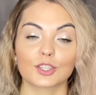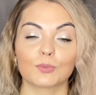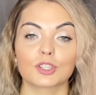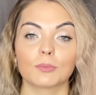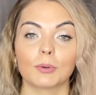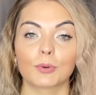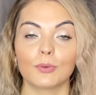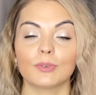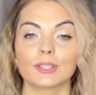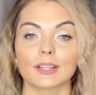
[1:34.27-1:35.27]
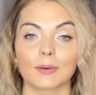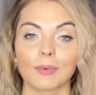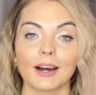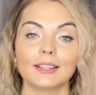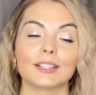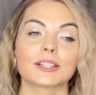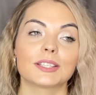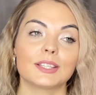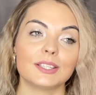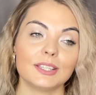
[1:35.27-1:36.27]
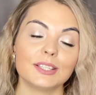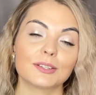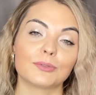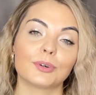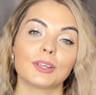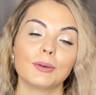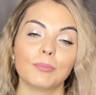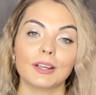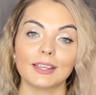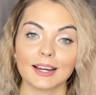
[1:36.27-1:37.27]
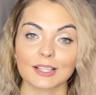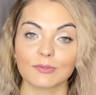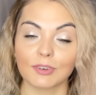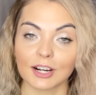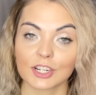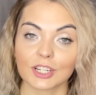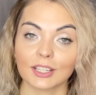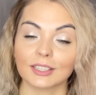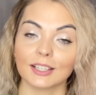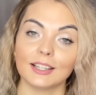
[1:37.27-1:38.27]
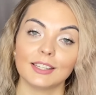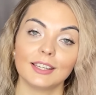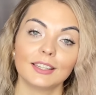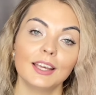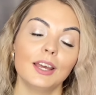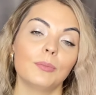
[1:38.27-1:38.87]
что можно попробовать аромат, разносить его и понять, ваше это или нет.